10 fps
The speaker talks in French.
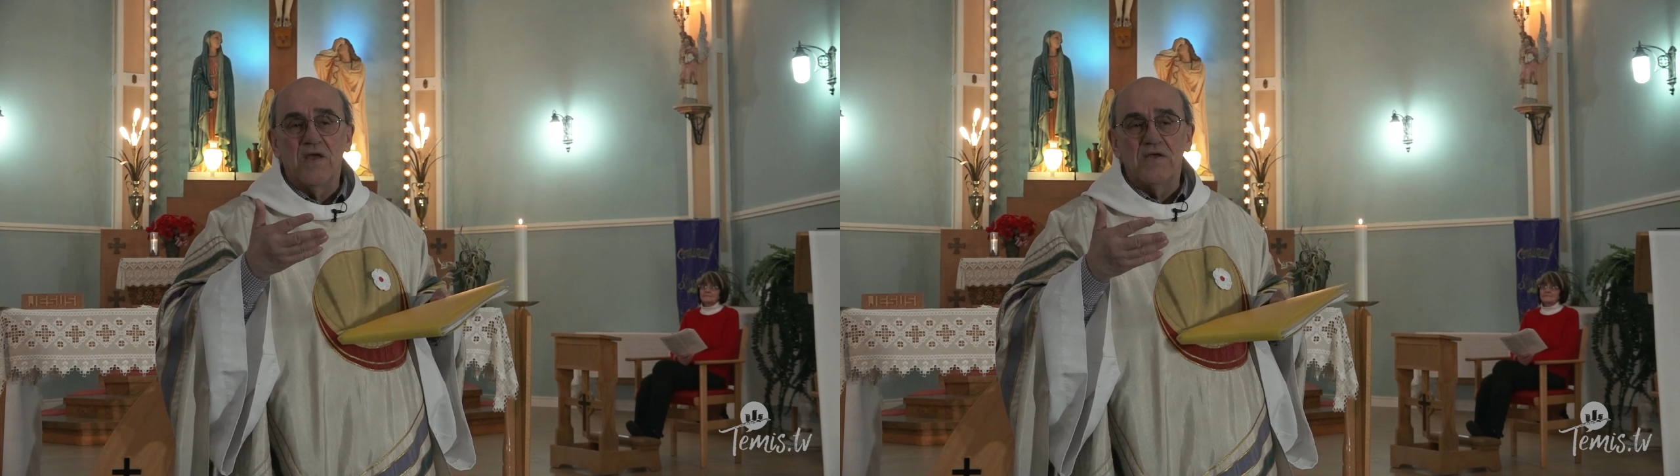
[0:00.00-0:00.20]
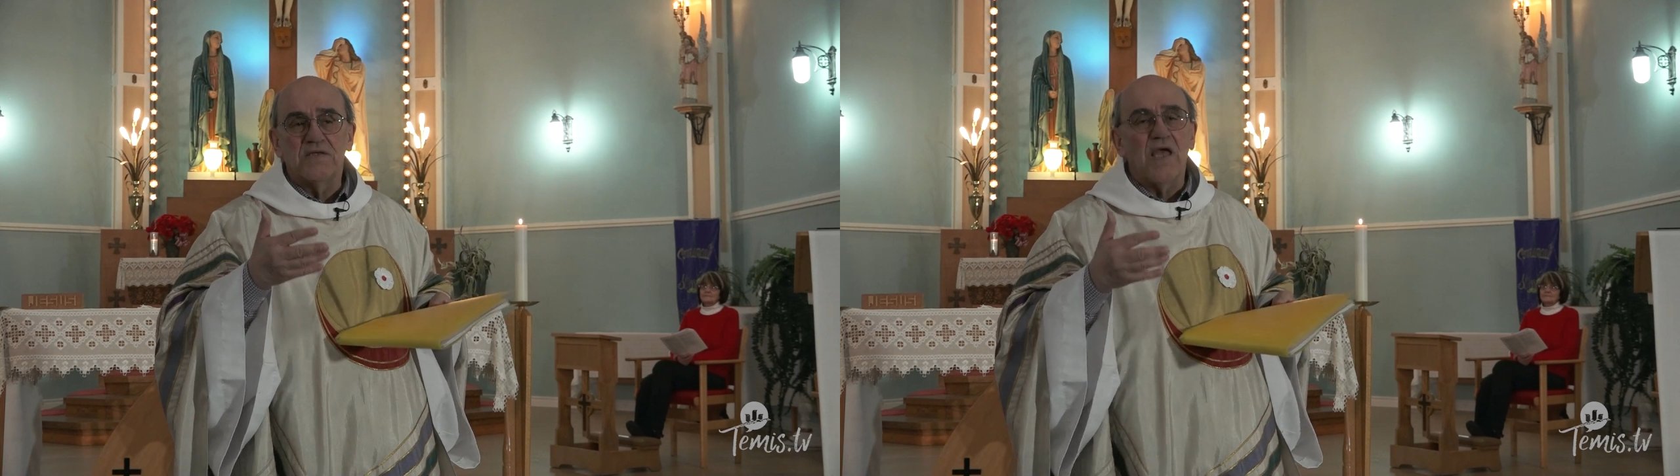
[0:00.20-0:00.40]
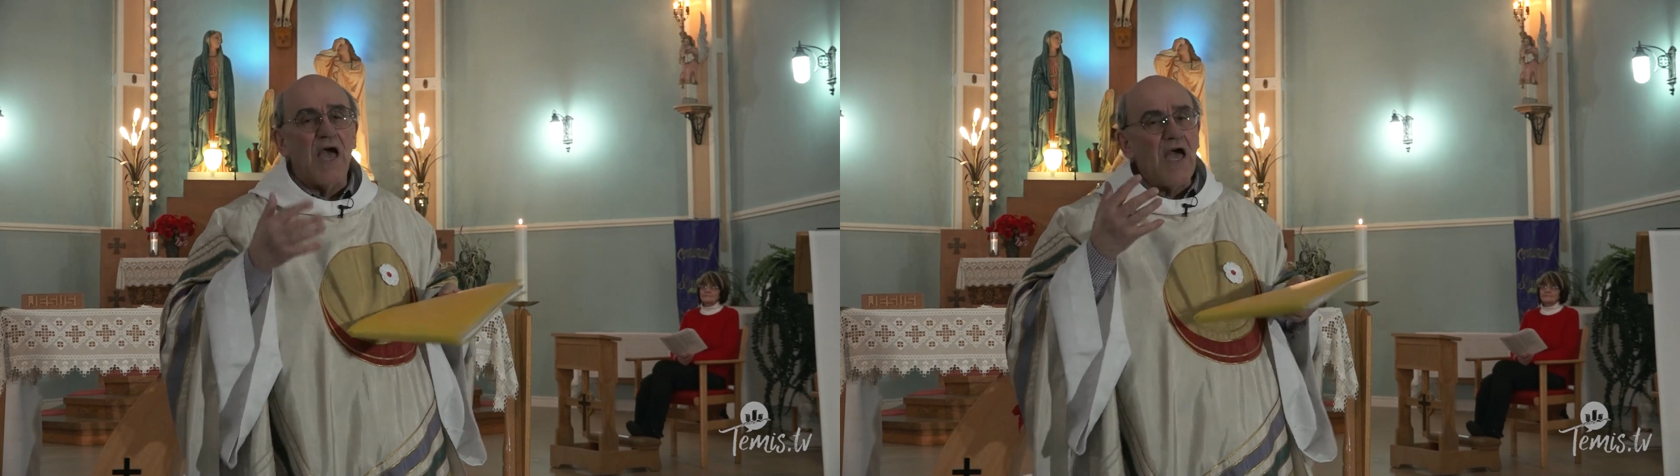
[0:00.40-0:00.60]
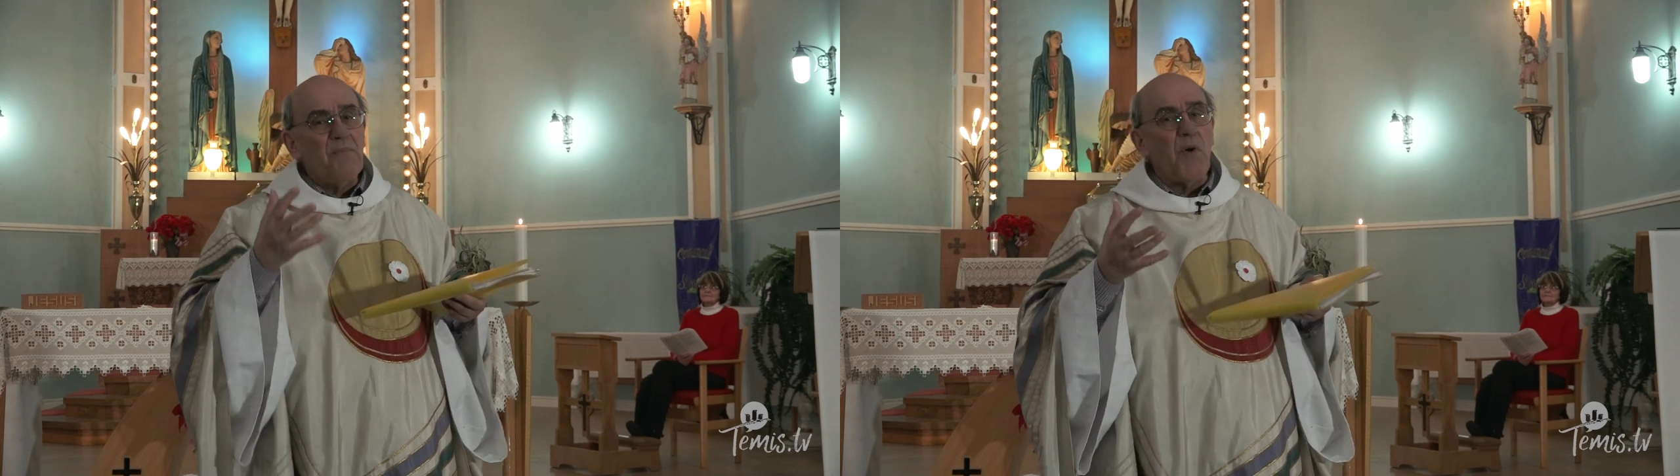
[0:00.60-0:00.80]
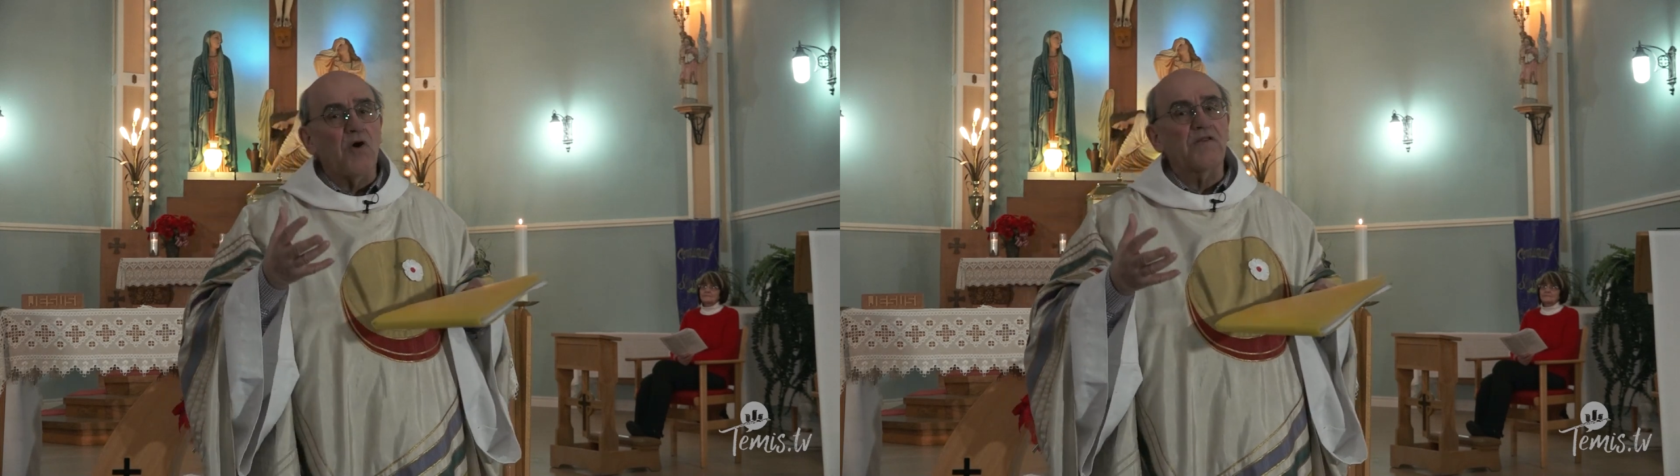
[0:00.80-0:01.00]
C'est
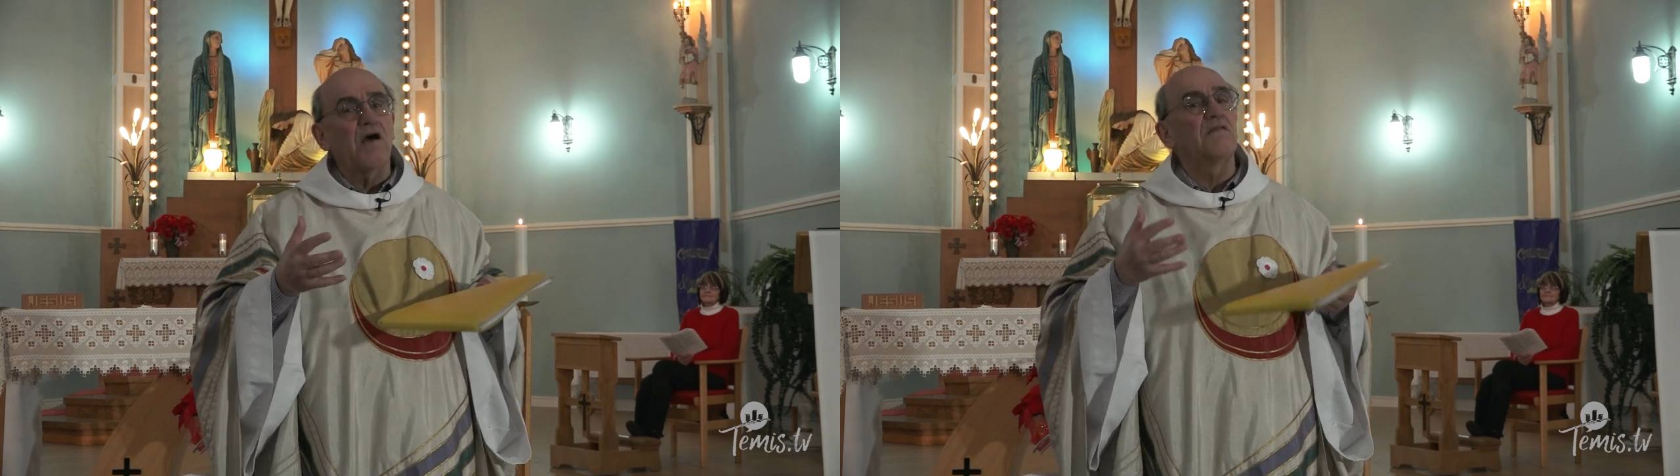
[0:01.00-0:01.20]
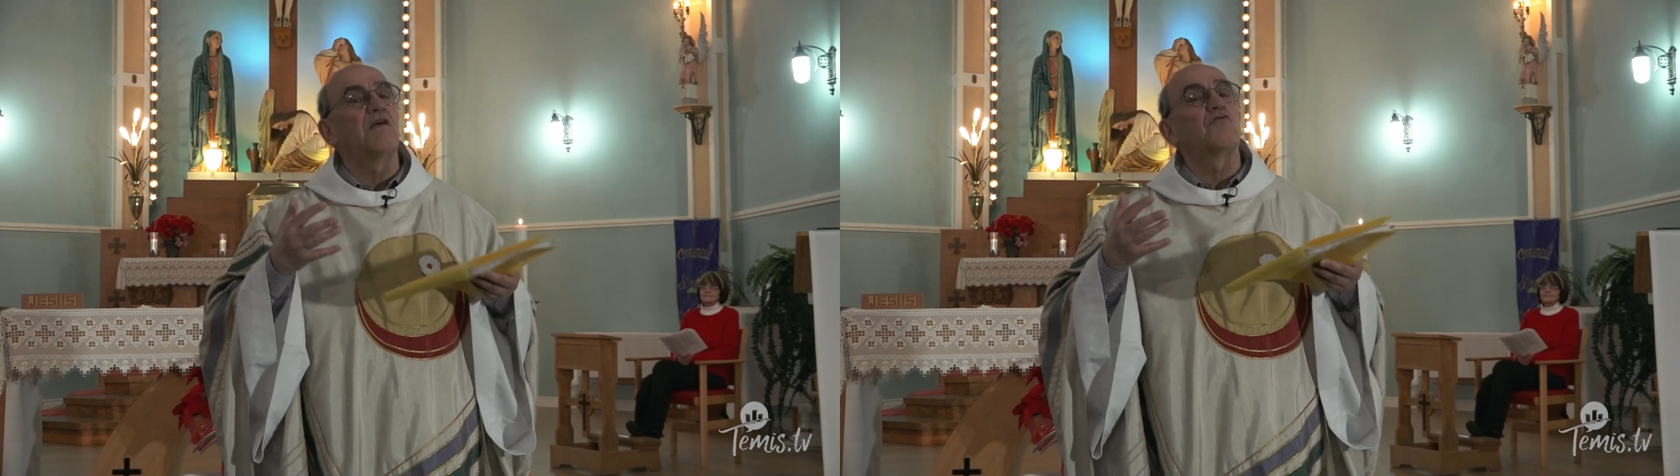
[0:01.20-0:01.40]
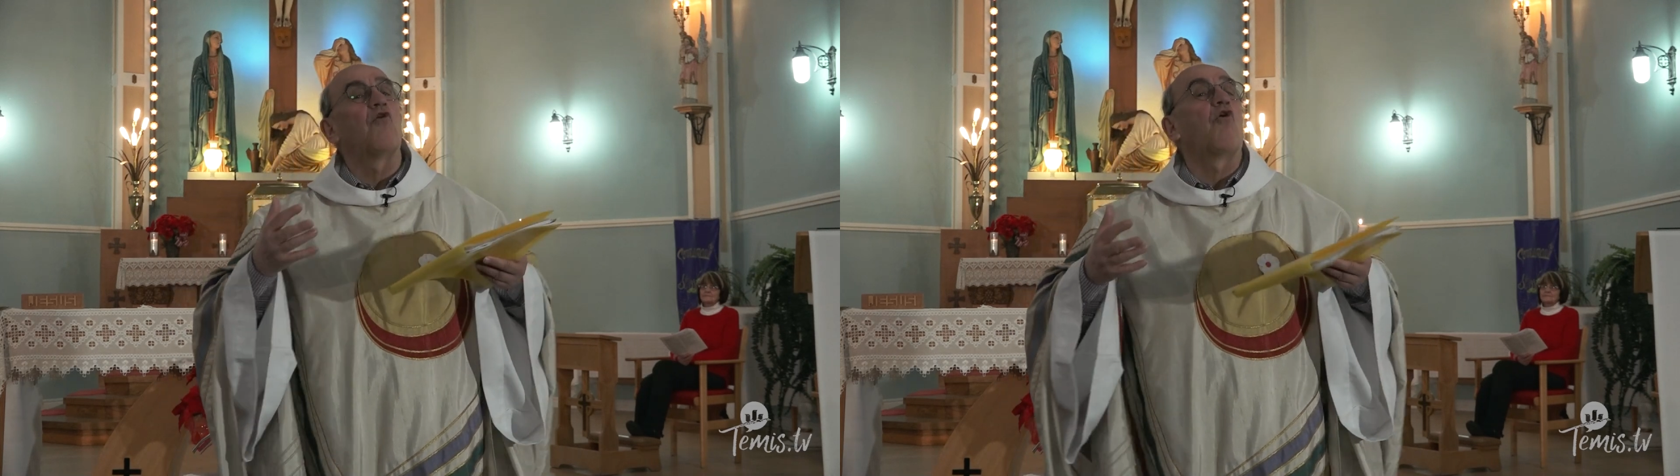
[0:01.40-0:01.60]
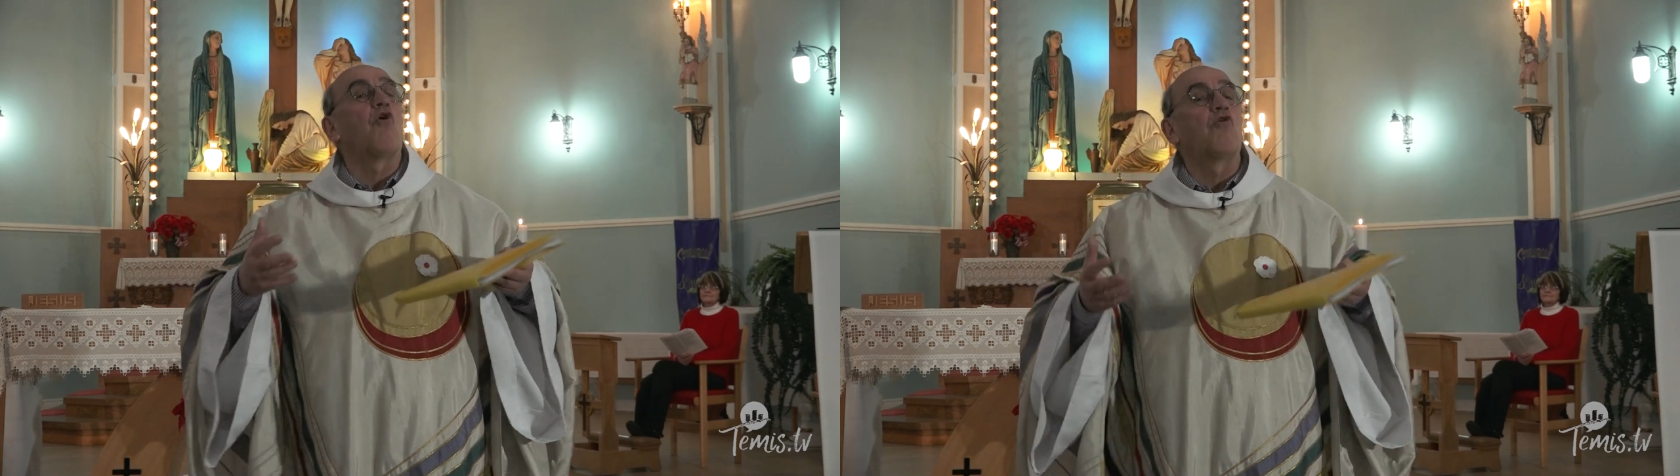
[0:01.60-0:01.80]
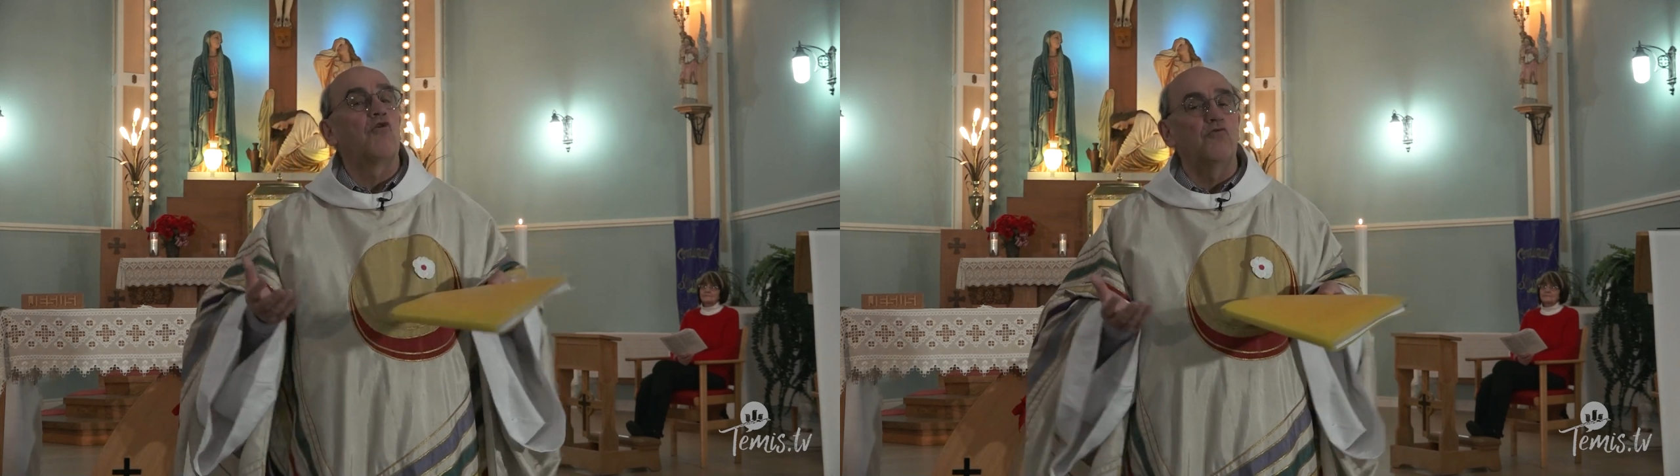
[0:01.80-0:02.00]
important d'être
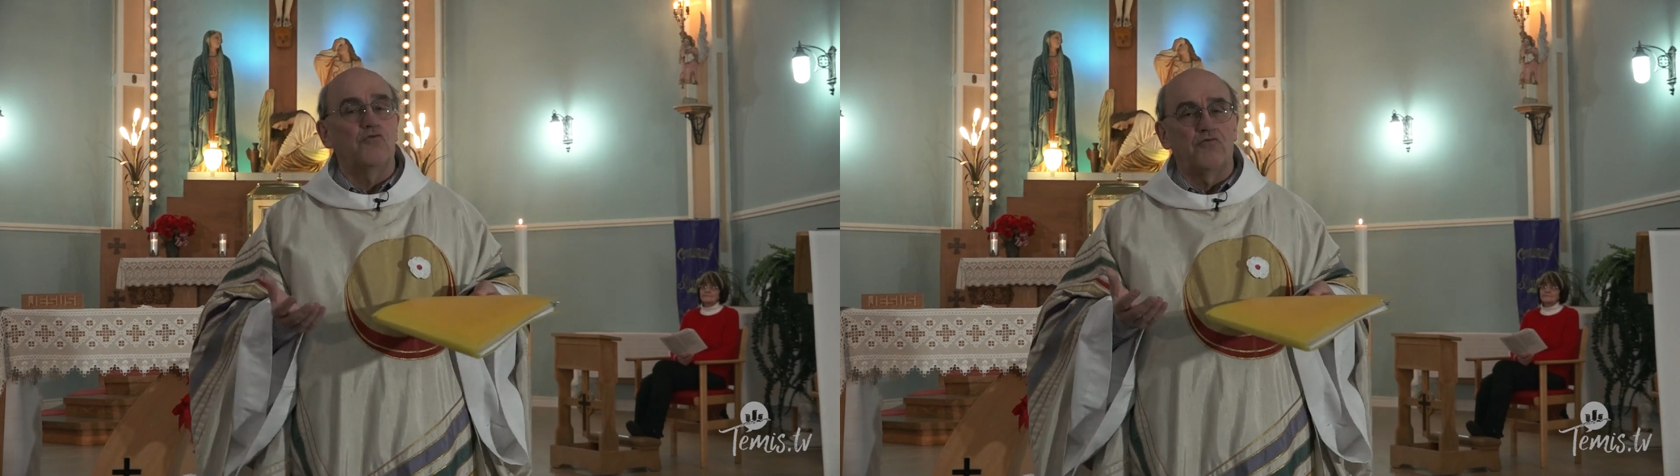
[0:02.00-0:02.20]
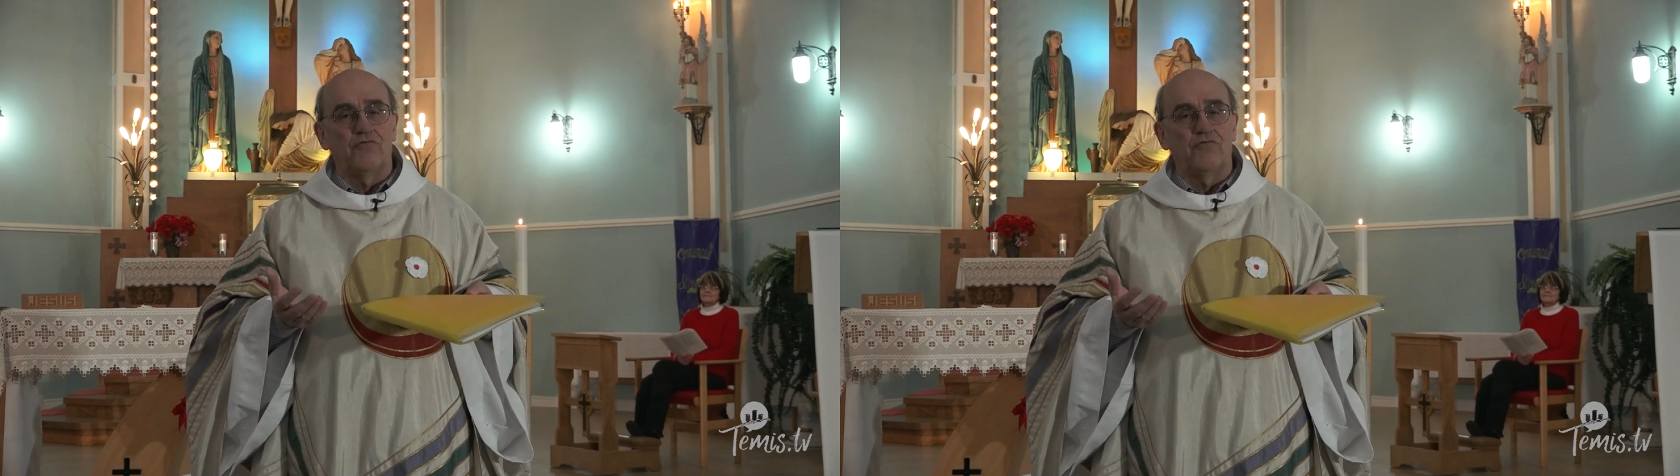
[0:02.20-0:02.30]
reconnu